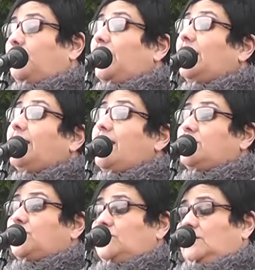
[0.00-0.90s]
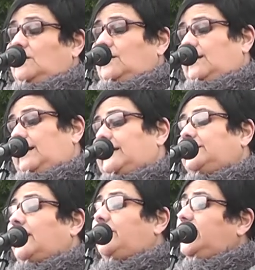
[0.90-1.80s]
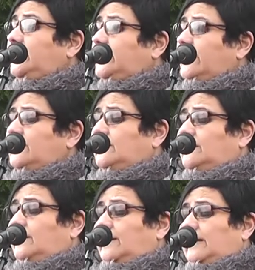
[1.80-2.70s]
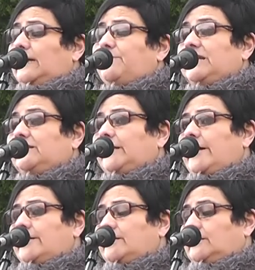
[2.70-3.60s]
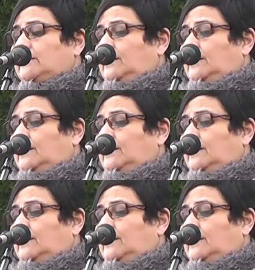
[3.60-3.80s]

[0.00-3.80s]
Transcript: Belgrano, el estadista, el militar,